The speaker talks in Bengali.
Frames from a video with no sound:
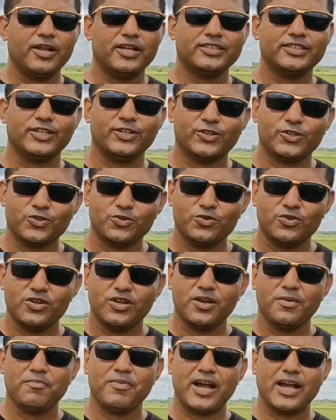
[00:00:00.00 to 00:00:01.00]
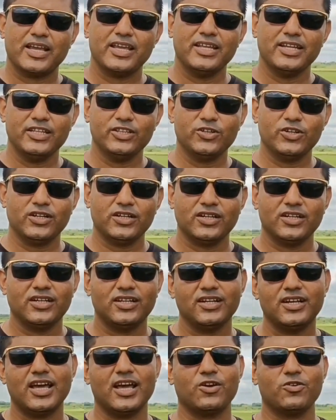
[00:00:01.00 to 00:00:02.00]
আমরা যেন কেউ পাখি নিধন
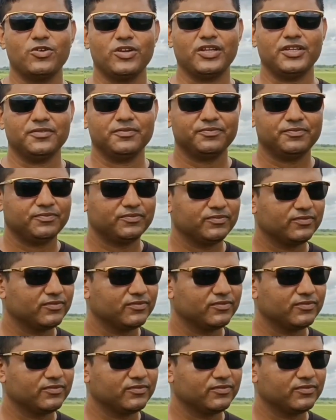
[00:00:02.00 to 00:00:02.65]
না করি